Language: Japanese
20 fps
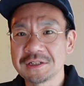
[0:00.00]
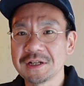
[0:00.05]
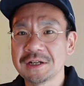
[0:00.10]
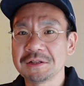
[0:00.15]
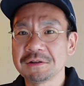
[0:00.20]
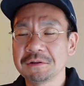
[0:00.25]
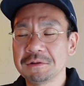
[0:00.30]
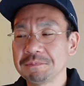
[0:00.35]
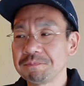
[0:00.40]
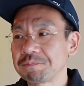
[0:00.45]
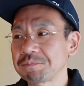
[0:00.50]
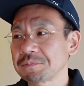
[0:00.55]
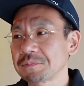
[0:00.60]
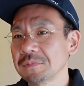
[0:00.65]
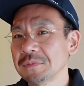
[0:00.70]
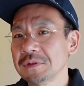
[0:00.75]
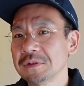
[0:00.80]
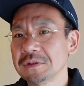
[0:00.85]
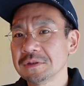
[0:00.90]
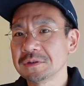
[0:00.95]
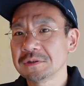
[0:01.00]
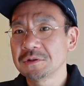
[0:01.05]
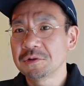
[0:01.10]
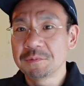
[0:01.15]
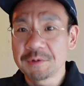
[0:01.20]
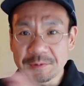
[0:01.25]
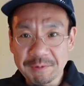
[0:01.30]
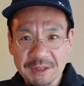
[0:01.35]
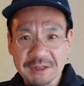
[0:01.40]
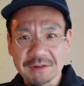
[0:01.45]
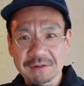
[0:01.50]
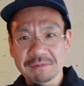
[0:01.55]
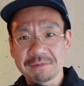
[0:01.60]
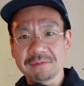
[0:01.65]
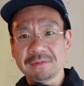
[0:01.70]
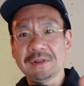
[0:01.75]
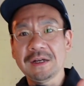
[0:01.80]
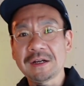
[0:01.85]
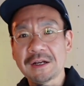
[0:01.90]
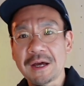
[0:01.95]
たいと思います
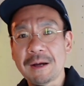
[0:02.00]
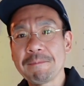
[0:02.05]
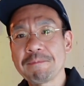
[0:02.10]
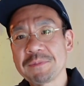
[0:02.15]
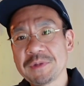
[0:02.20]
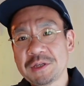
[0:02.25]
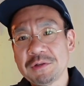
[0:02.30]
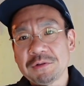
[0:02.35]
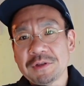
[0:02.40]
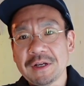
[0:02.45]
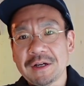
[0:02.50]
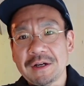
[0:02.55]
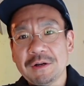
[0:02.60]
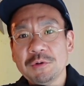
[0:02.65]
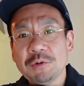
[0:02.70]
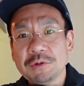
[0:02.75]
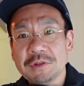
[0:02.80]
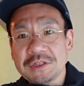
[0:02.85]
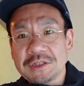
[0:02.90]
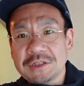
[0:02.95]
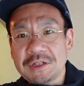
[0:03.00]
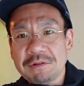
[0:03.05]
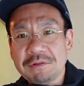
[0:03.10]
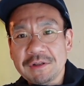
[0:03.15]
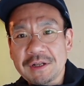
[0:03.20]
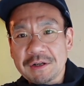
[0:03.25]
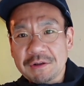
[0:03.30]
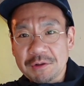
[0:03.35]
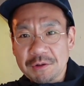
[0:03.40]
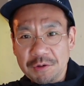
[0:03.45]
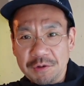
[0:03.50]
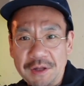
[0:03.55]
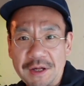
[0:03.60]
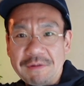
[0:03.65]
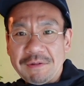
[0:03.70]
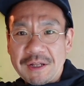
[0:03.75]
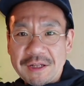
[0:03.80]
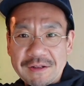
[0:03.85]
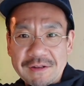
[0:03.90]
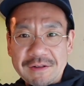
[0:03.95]
だからヒュッてからお送りしてるんでござ
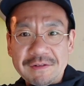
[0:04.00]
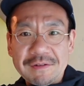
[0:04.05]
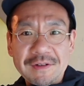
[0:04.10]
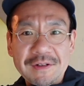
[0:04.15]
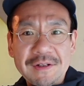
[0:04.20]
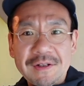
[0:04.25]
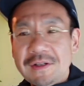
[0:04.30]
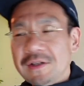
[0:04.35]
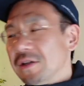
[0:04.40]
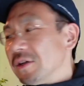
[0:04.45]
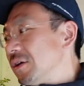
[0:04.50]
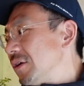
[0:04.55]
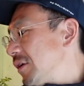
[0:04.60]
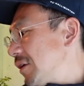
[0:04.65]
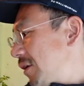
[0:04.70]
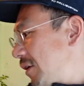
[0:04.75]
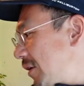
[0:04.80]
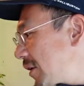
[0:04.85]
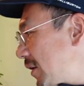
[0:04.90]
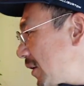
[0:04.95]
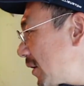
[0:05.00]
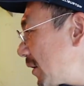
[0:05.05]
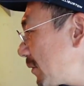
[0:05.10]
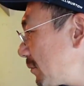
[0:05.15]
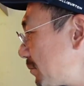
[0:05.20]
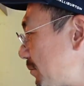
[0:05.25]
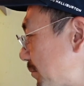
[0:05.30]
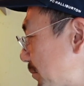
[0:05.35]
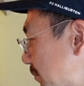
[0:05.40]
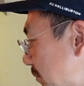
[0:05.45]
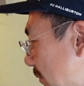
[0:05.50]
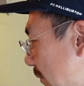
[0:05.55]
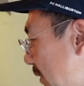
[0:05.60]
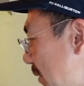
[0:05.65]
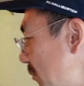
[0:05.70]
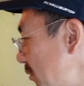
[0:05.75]
います、えー、